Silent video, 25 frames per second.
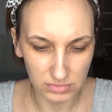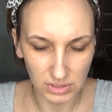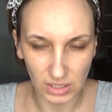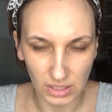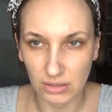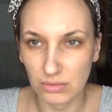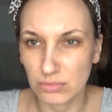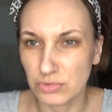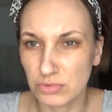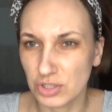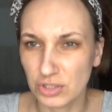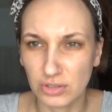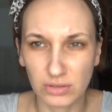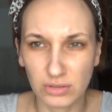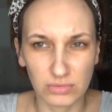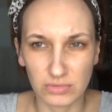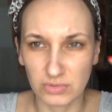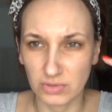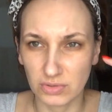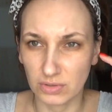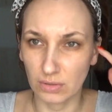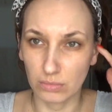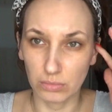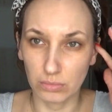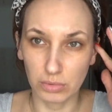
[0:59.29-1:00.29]
jakąś
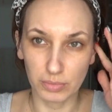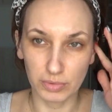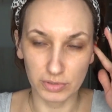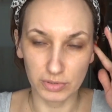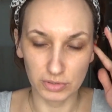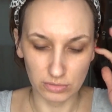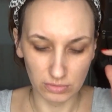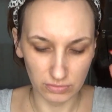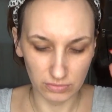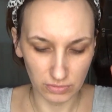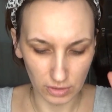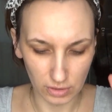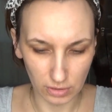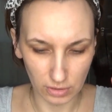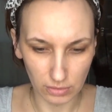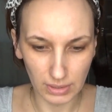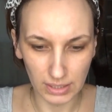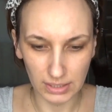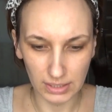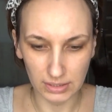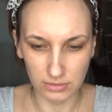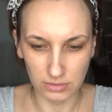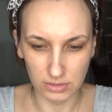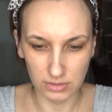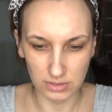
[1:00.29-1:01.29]
inną zwykłą po prostu
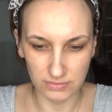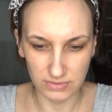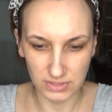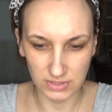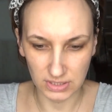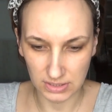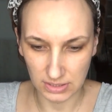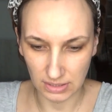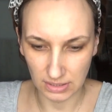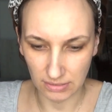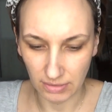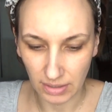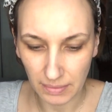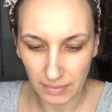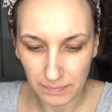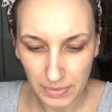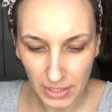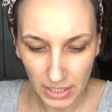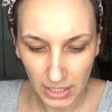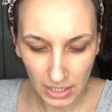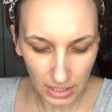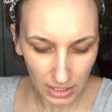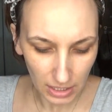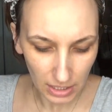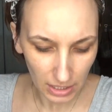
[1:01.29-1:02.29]
folią, ale to jest w zestawie.
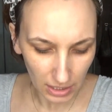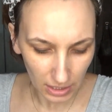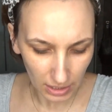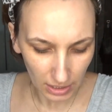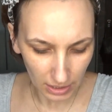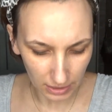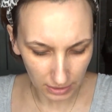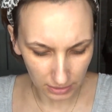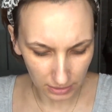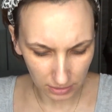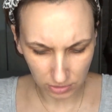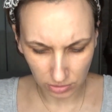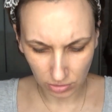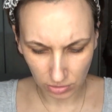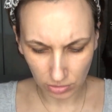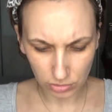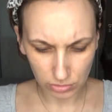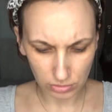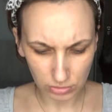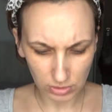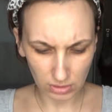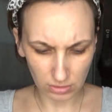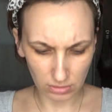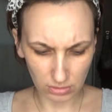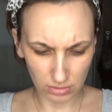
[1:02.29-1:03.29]
I to
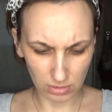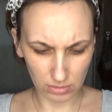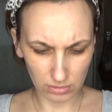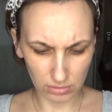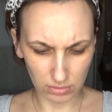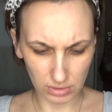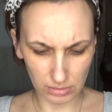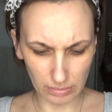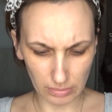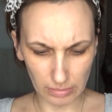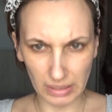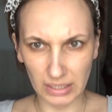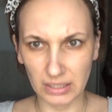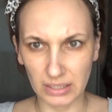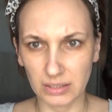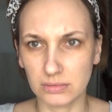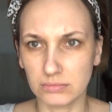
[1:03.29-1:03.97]
kosztuje około chyba